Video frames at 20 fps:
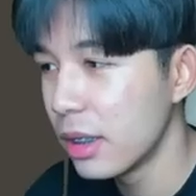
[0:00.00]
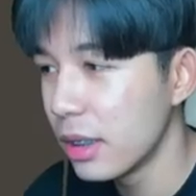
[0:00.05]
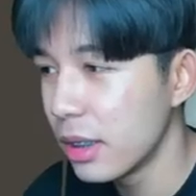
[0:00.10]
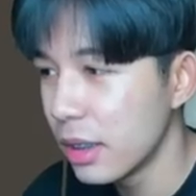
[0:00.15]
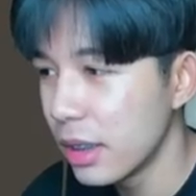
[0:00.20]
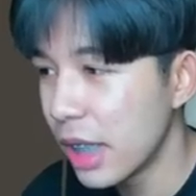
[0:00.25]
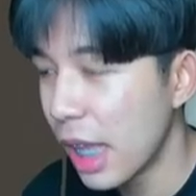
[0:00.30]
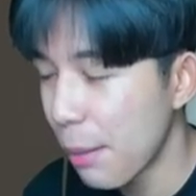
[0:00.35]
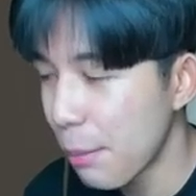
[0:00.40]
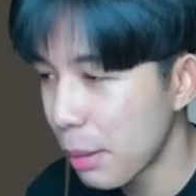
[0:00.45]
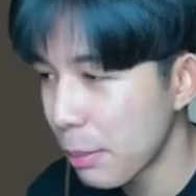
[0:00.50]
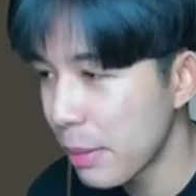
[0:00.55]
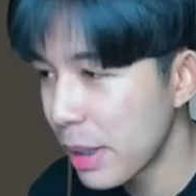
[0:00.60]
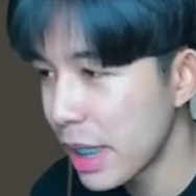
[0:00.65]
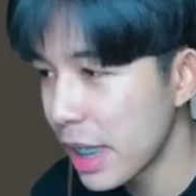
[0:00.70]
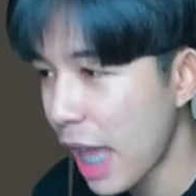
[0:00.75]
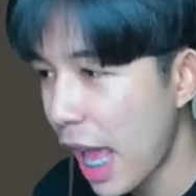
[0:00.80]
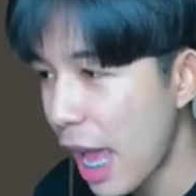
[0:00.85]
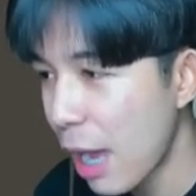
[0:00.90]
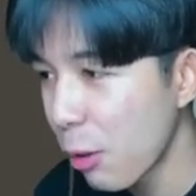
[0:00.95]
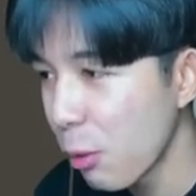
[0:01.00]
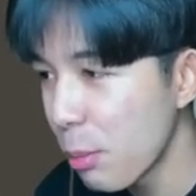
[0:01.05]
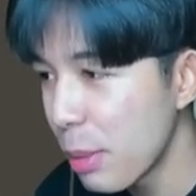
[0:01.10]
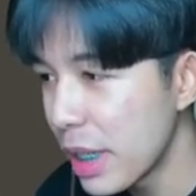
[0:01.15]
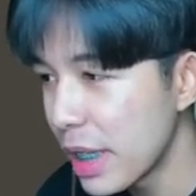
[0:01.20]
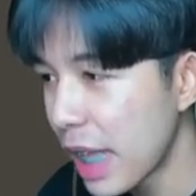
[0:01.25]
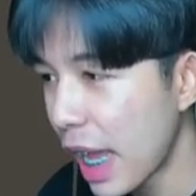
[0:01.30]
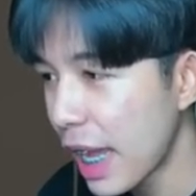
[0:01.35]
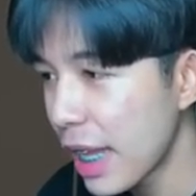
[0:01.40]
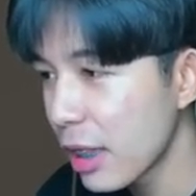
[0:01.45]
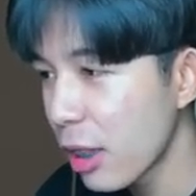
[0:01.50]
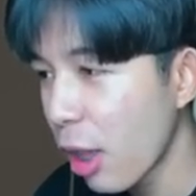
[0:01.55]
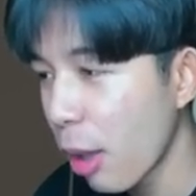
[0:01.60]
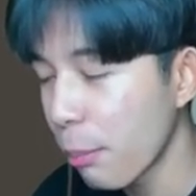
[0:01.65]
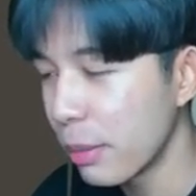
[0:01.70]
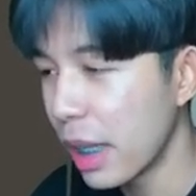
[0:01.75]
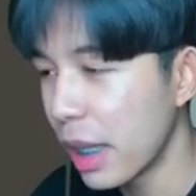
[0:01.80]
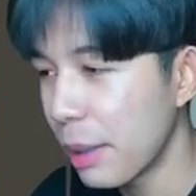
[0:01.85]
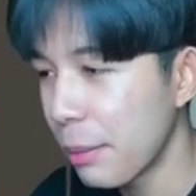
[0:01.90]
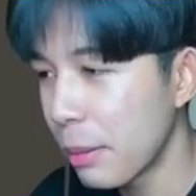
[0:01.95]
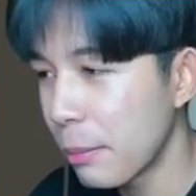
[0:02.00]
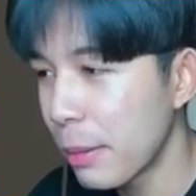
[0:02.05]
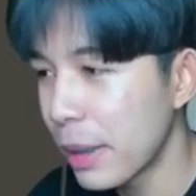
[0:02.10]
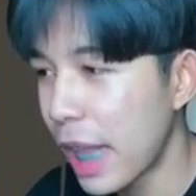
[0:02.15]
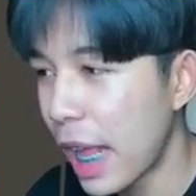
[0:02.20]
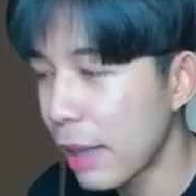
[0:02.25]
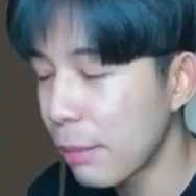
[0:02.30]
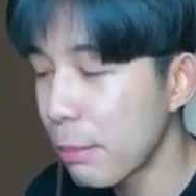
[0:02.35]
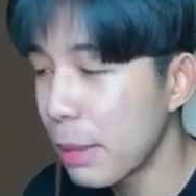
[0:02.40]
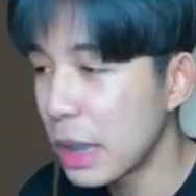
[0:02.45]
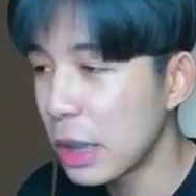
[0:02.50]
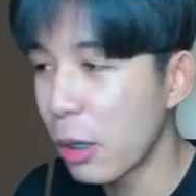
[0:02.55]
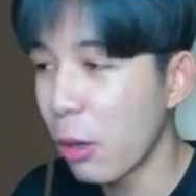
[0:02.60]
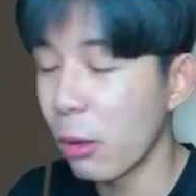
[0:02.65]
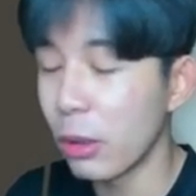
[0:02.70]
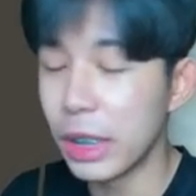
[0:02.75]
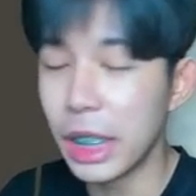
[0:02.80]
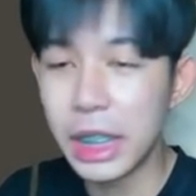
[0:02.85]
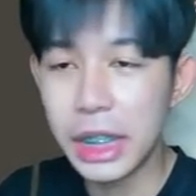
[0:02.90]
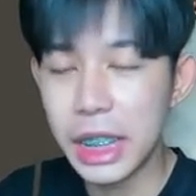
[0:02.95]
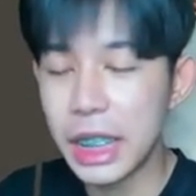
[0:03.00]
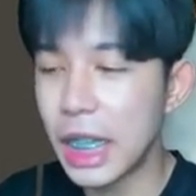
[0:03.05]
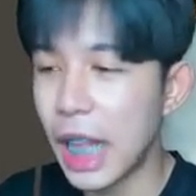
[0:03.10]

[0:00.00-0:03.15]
เนี่ยมันมี RB เนี่ยไอ้หลอบเนี่ย มันเป็นแอดมินของดิทนี้นะ